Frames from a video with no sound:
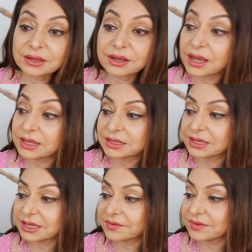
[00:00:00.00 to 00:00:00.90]
गायकी
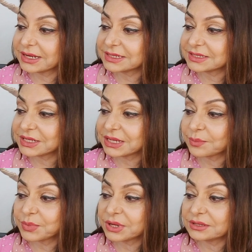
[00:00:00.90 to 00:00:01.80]
के हवाले से
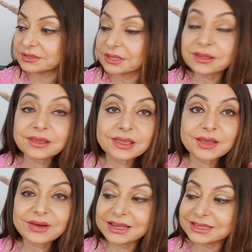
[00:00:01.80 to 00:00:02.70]
अपनी ज़िंदगी के
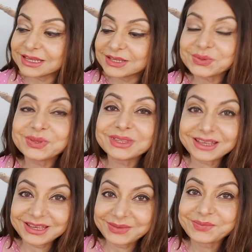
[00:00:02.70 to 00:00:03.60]
हवाले से सुनते
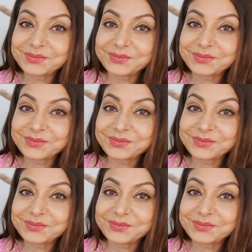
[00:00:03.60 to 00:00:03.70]
हैं